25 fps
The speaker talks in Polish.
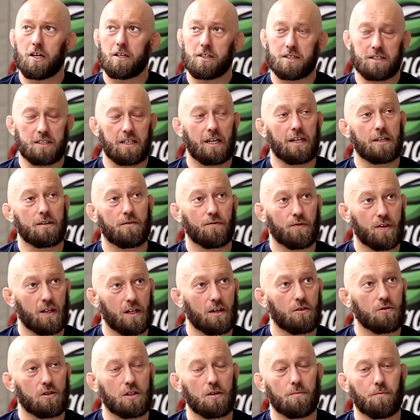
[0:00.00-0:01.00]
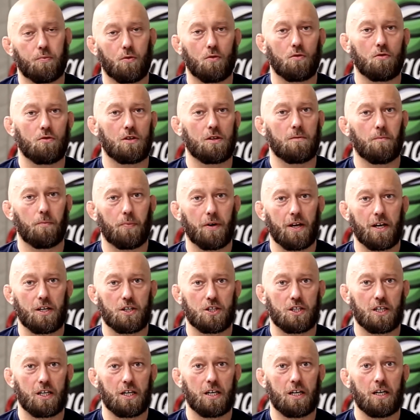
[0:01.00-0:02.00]
Start w tego typu
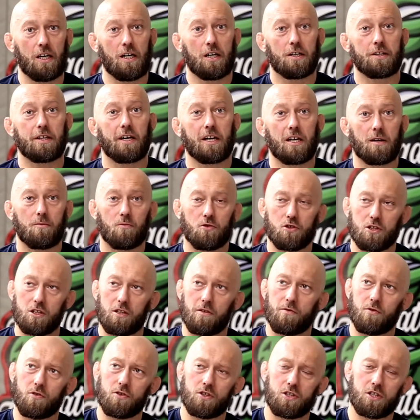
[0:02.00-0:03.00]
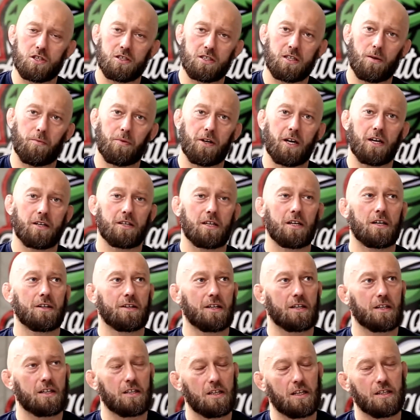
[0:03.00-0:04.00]
imprezie daje możliwość zebrania
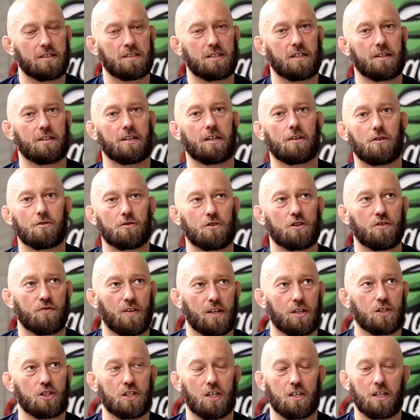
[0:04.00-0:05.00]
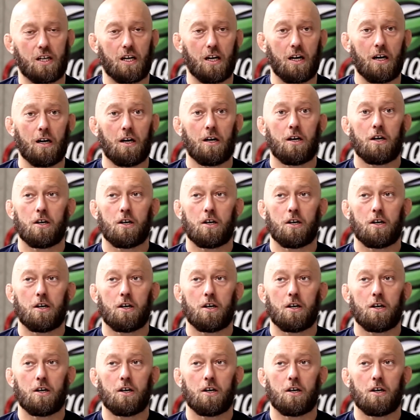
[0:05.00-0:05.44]
na tyle cennego doświadczenia,